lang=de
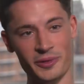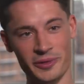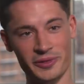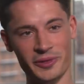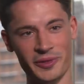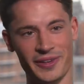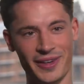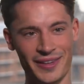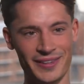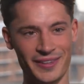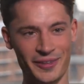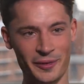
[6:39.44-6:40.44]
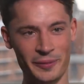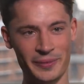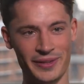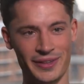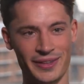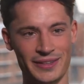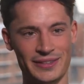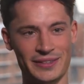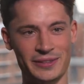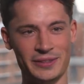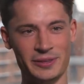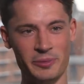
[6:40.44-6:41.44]
und drücke alle Daumen, dass
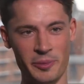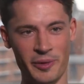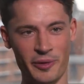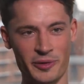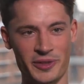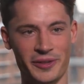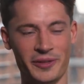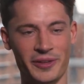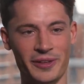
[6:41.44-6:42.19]
äh, es mit dem Aufstieg auch